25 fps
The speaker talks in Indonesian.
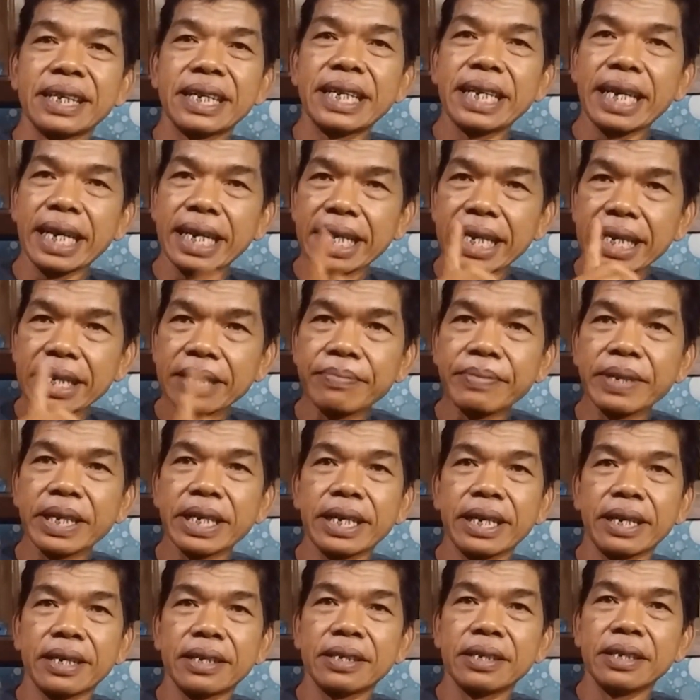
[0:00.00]
Kira-kira
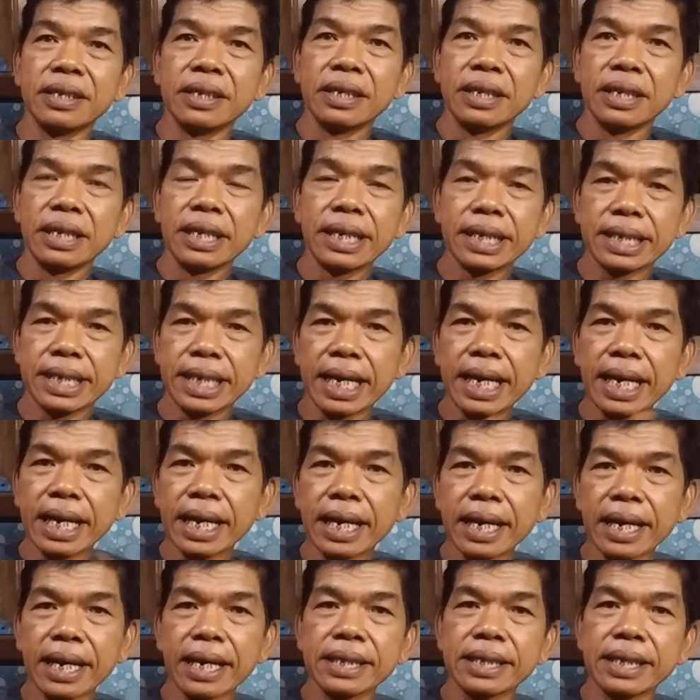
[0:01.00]
demikian. Lah
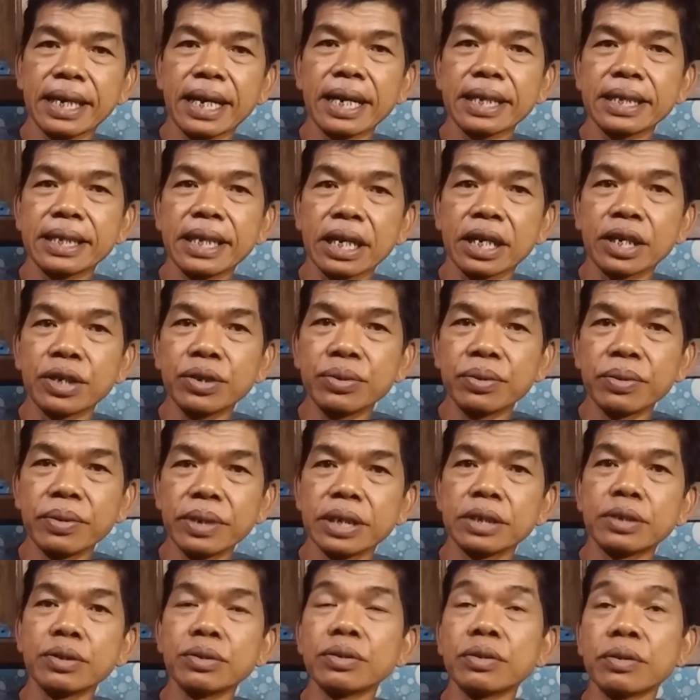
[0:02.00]
sekarang rata-rata guru
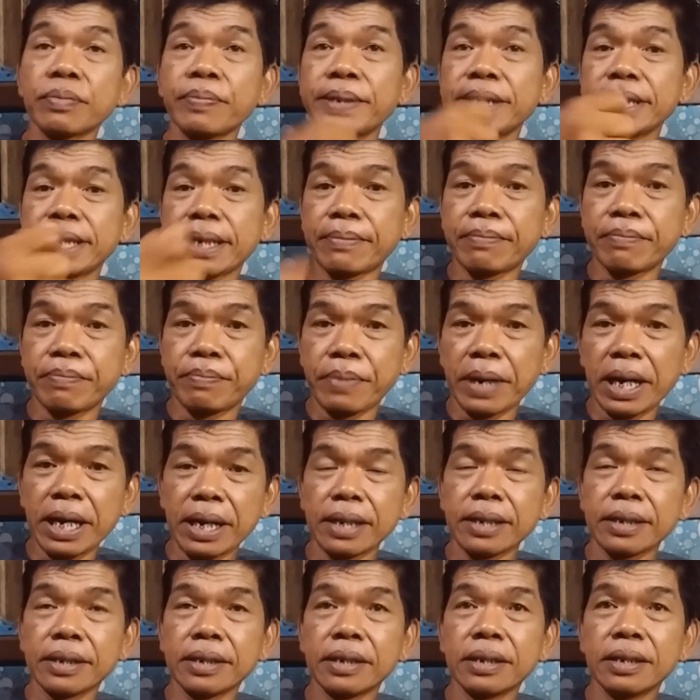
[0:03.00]
itu untuk pinjam
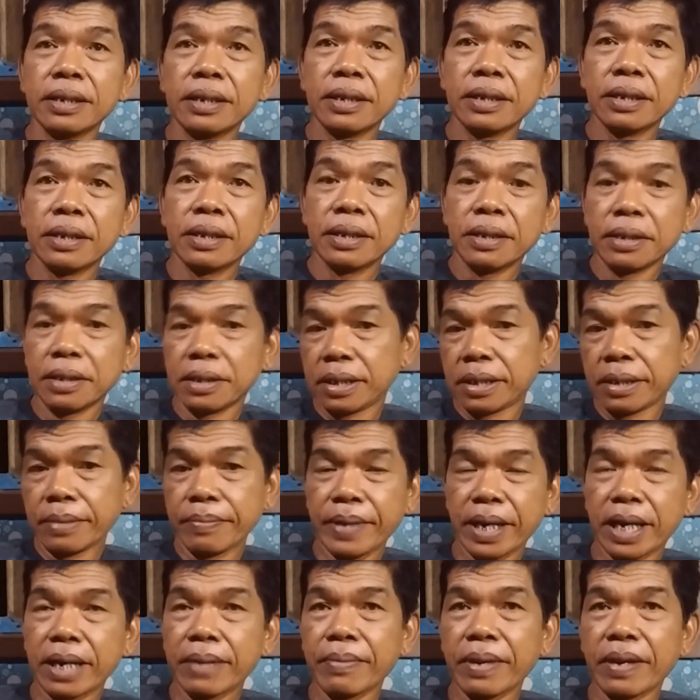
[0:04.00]
bank
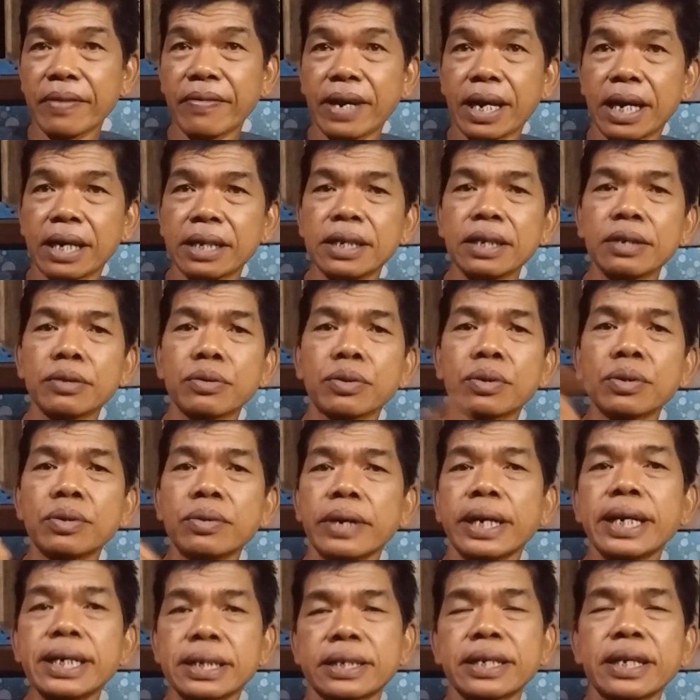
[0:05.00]
demi kemewahannya. Lo
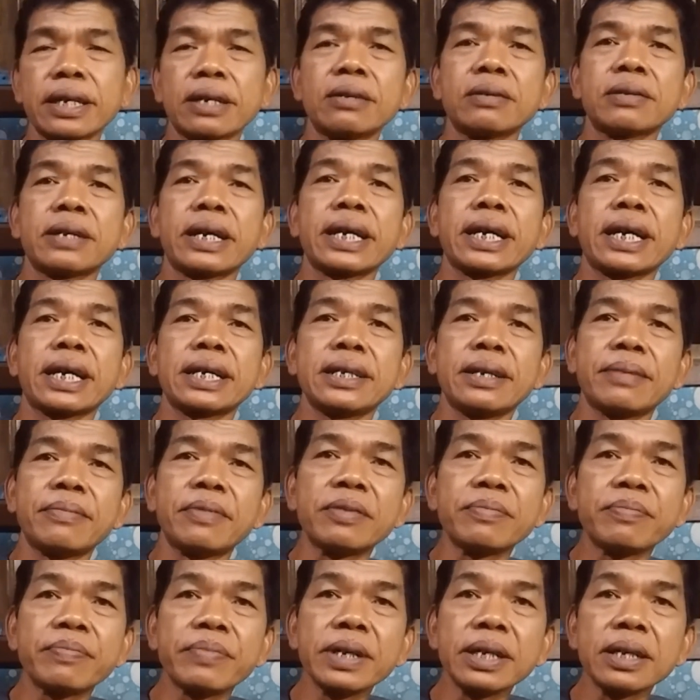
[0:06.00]
guru SD kok naikannya
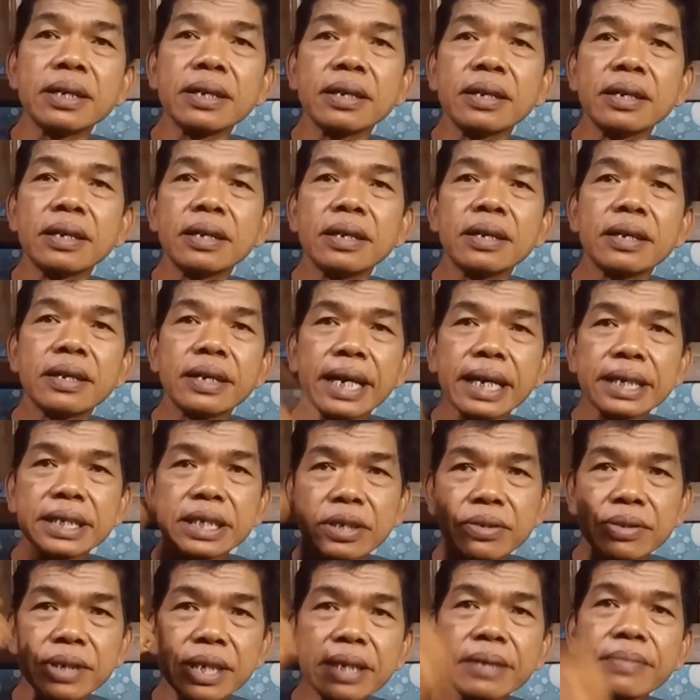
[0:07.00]
mobil?
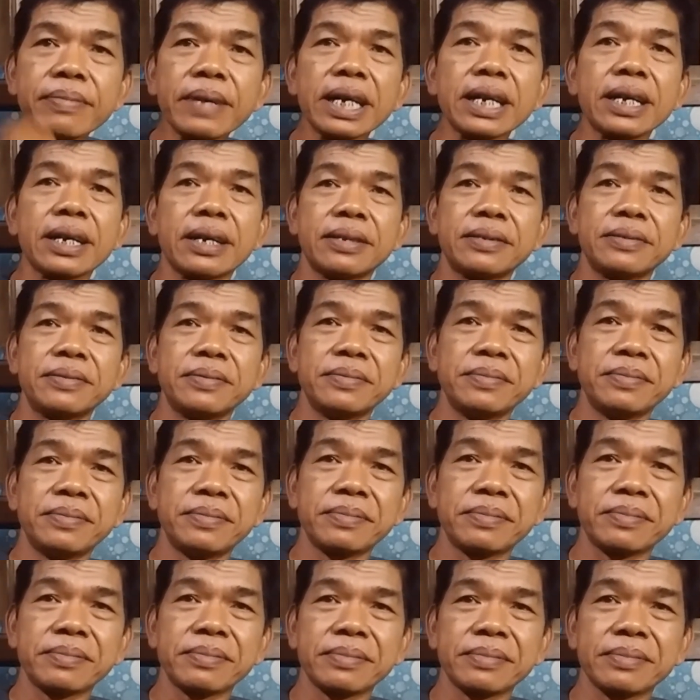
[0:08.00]
Rasionya di mana?
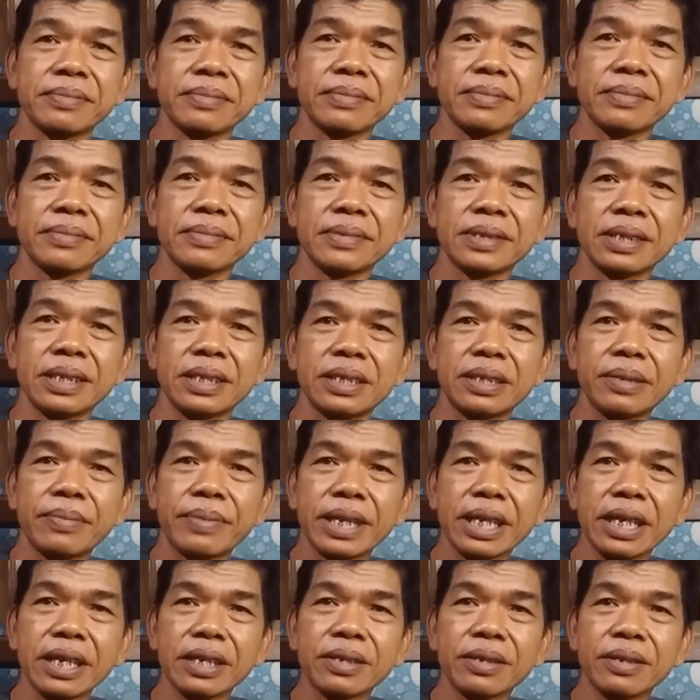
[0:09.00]

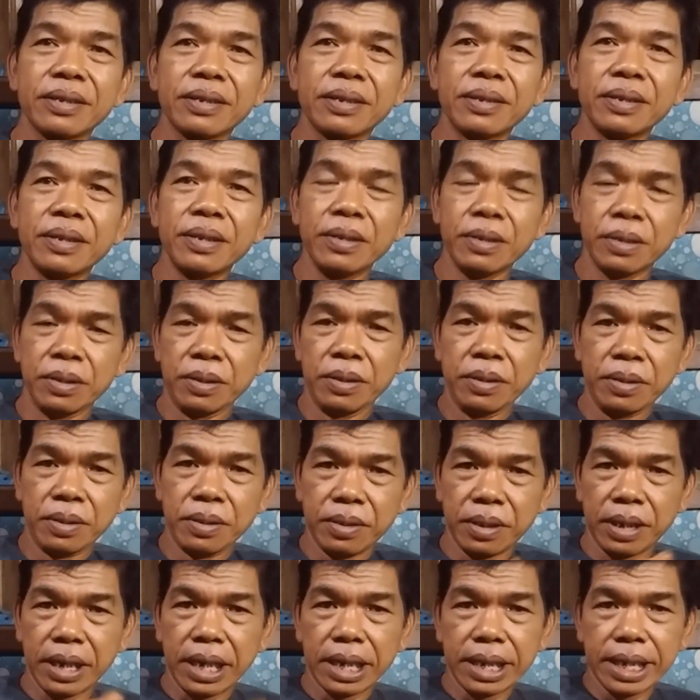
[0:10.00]
Seperti itu loh.
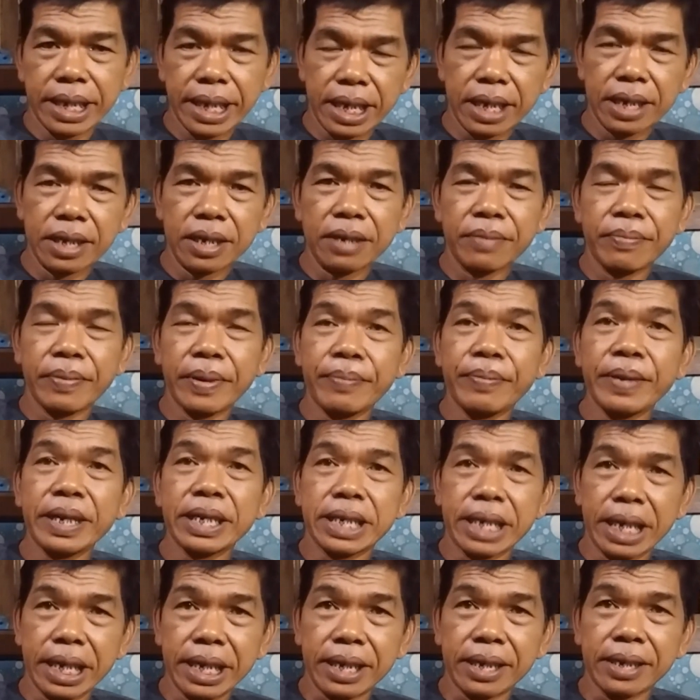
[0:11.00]
Gadekan ke
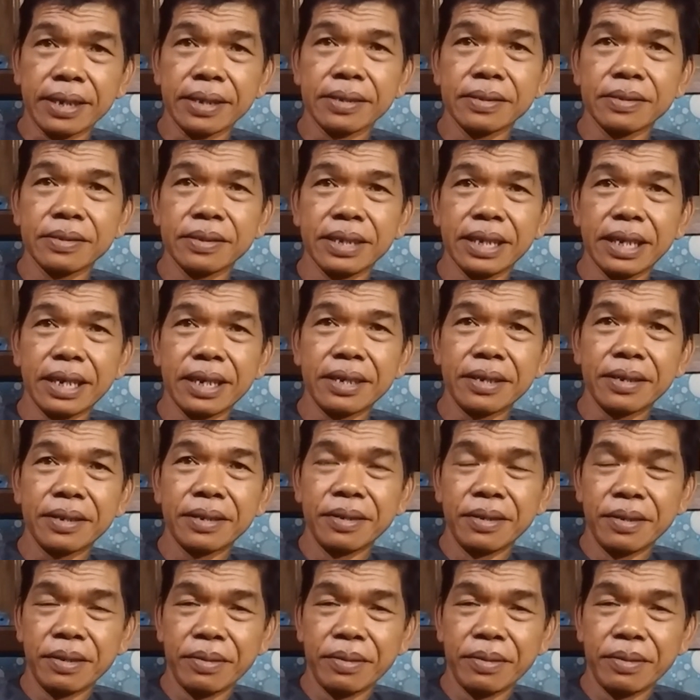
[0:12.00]
BPD ya.